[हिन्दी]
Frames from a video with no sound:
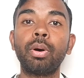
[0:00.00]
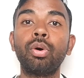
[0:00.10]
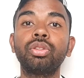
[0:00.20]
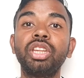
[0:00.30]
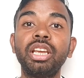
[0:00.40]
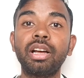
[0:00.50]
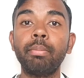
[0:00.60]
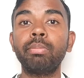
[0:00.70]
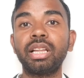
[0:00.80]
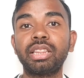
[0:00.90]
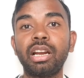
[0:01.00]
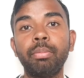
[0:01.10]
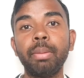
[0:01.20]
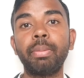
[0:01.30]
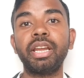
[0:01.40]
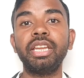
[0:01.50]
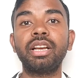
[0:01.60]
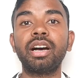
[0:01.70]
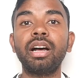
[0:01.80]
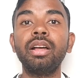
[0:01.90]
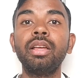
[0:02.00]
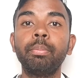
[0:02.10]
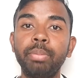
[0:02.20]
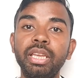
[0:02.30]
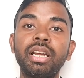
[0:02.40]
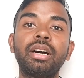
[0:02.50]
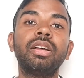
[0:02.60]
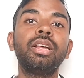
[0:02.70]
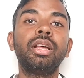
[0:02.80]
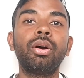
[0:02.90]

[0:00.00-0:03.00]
बहुत ही कम मात्रा में पानी का पीना